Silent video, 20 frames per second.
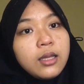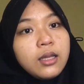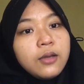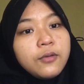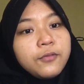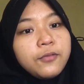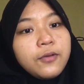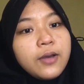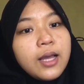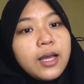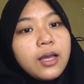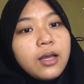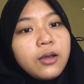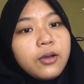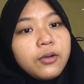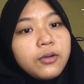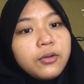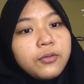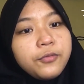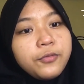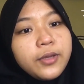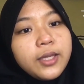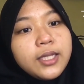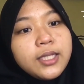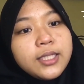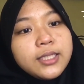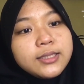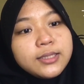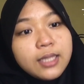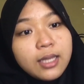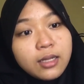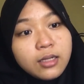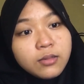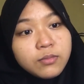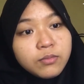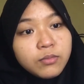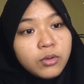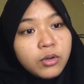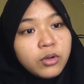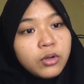Fa, Venisan
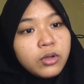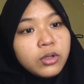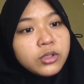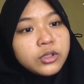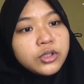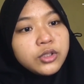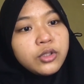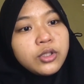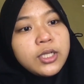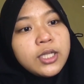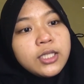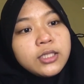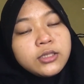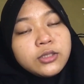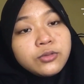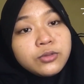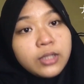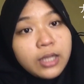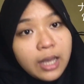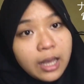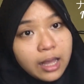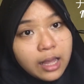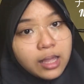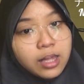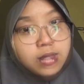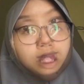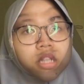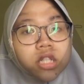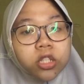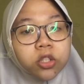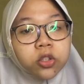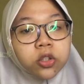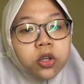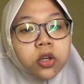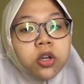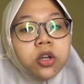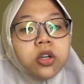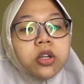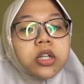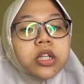mo sodesuka. Watashi
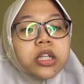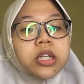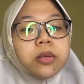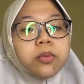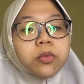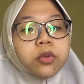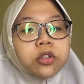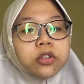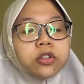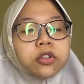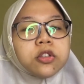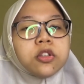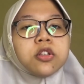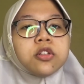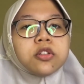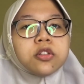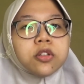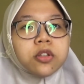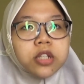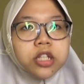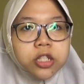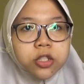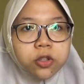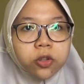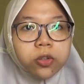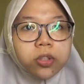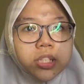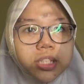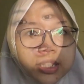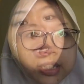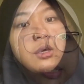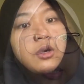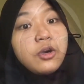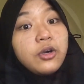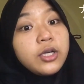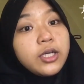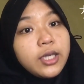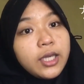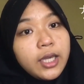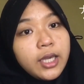no imoto to ishoni.
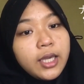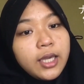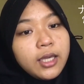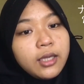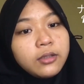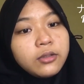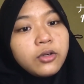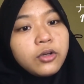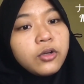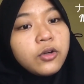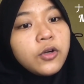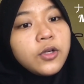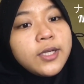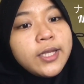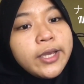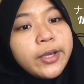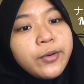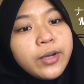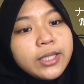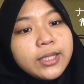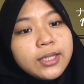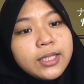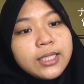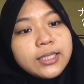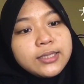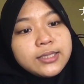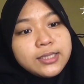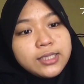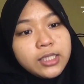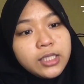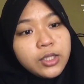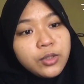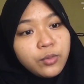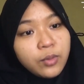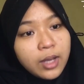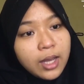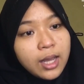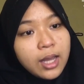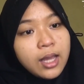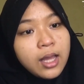Oke, koko de watashi
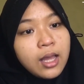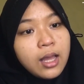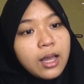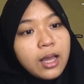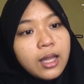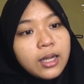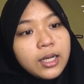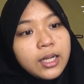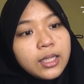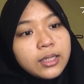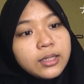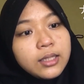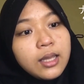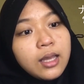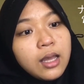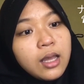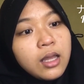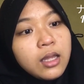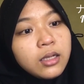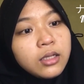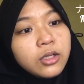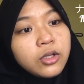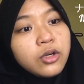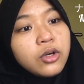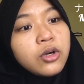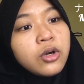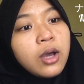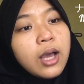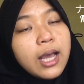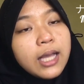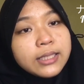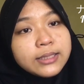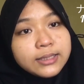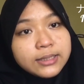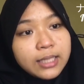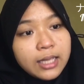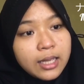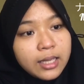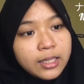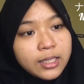wa anata no
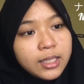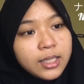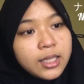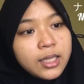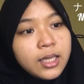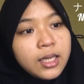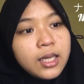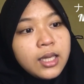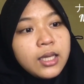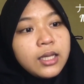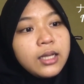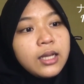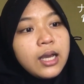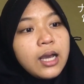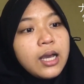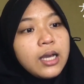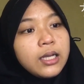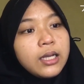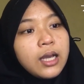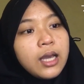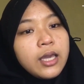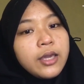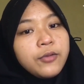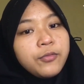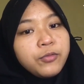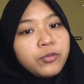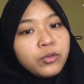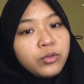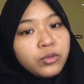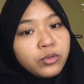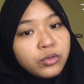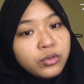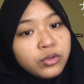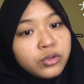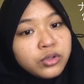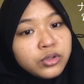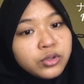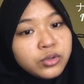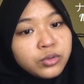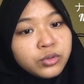asahi ga
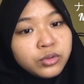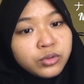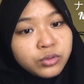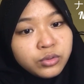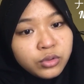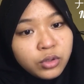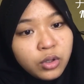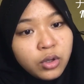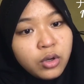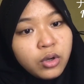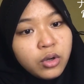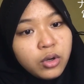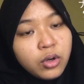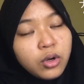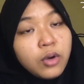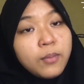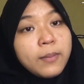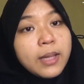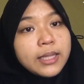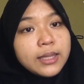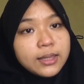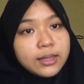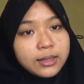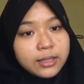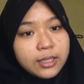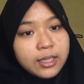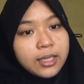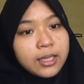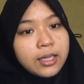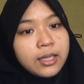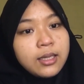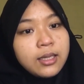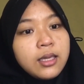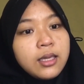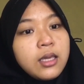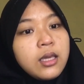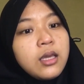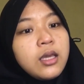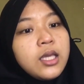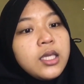kaifuku suruno o matte.
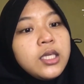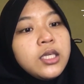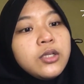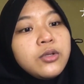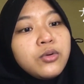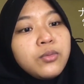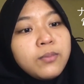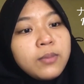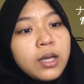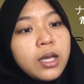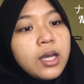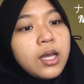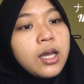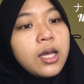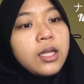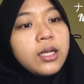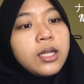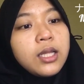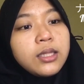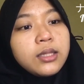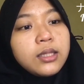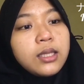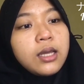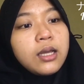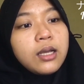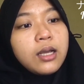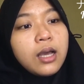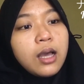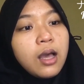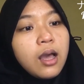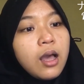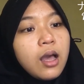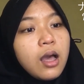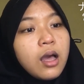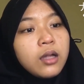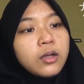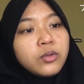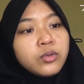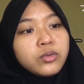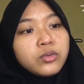Iruma anata ga
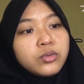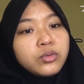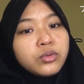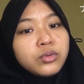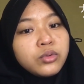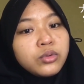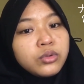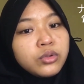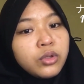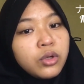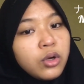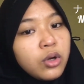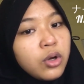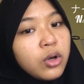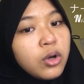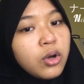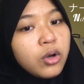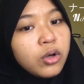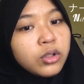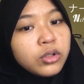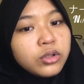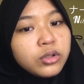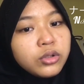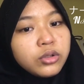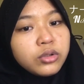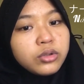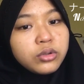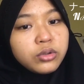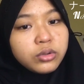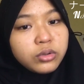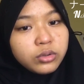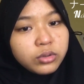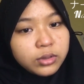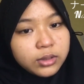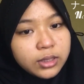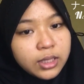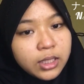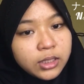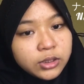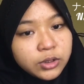aruku no ot
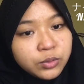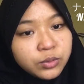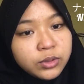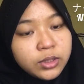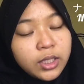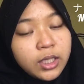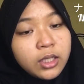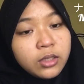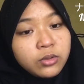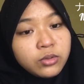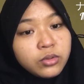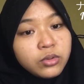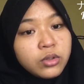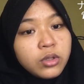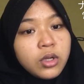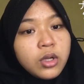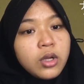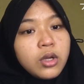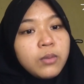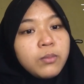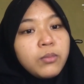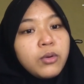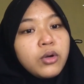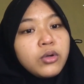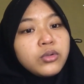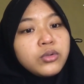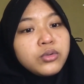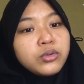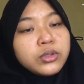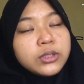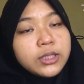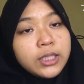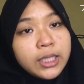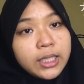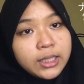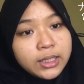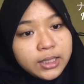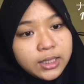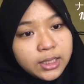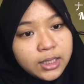Tasukeru
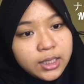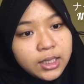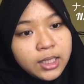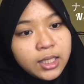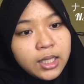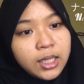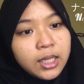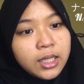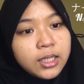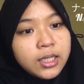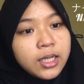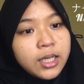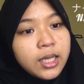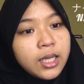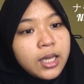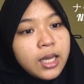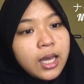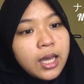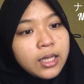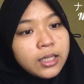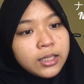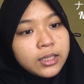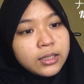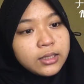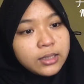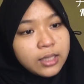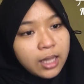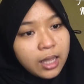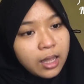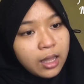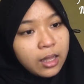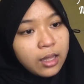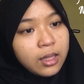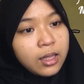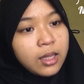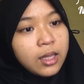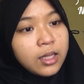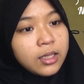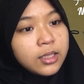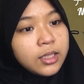Mokuteki de Anita
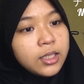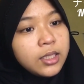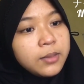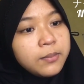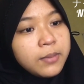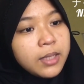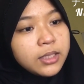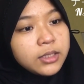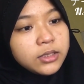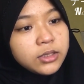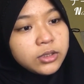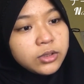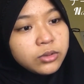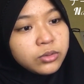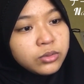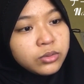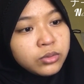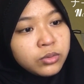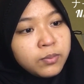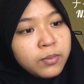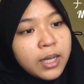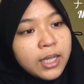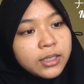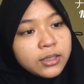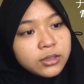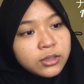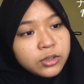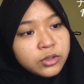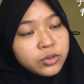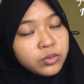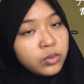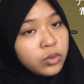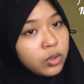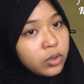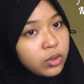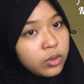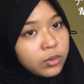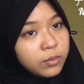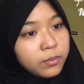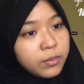Nimatsu
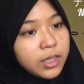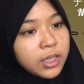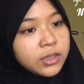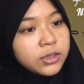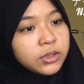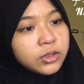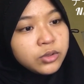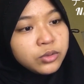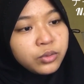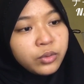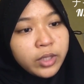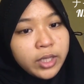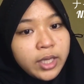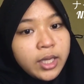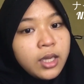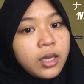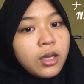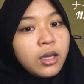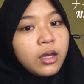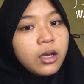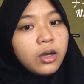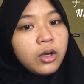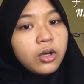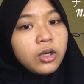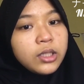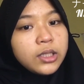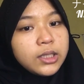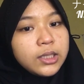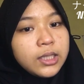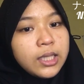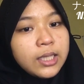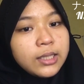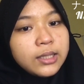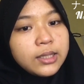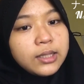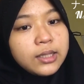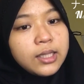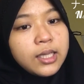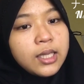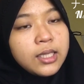Batzuo Batzue
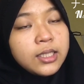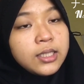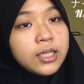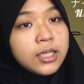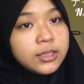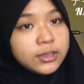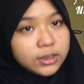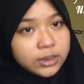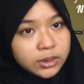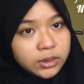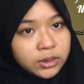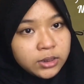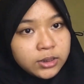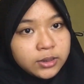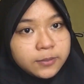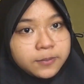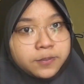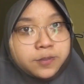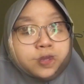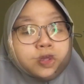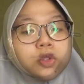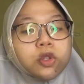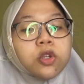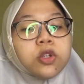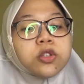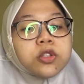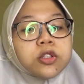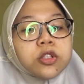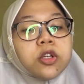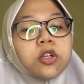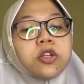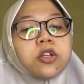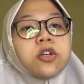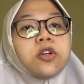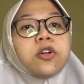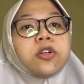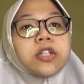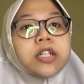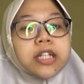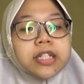Otatei desu So so
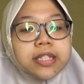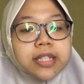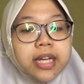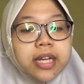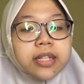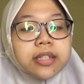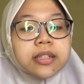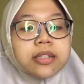onesan